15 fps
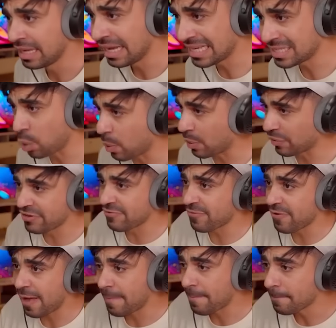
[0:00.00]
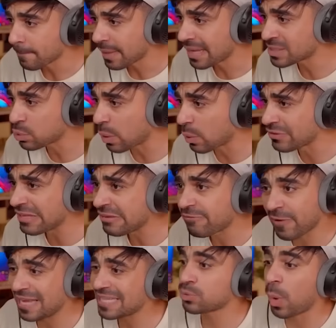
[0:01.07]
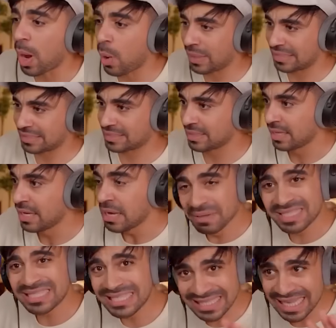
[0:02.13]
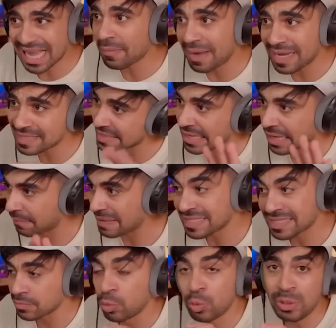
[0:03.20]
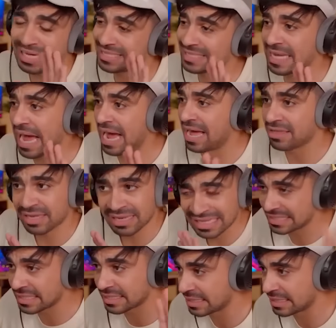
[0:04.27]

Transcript: اسوأ وظيفه اسوأ وظيفه اسوأ وقت بتصير ساق باص تصير بس مو الحزه هذه لا تصير